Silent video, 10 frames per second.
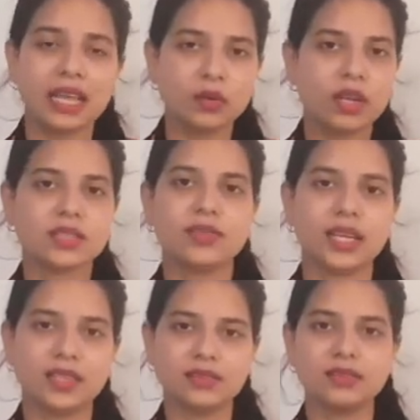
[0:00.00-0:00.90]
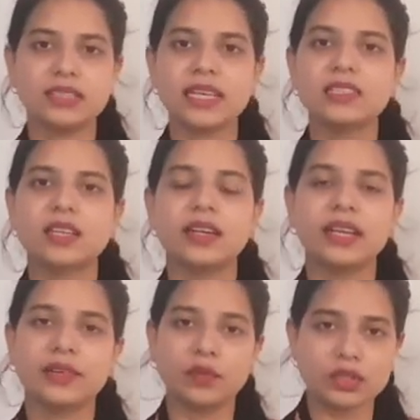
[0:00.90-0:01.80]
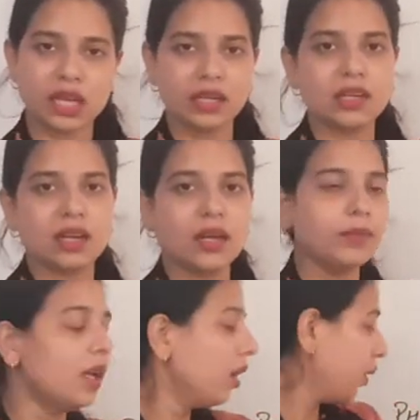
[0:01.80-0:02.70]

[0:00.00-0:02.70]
कैनोलाज वगैरह चेंज करने हैं वो सारा काम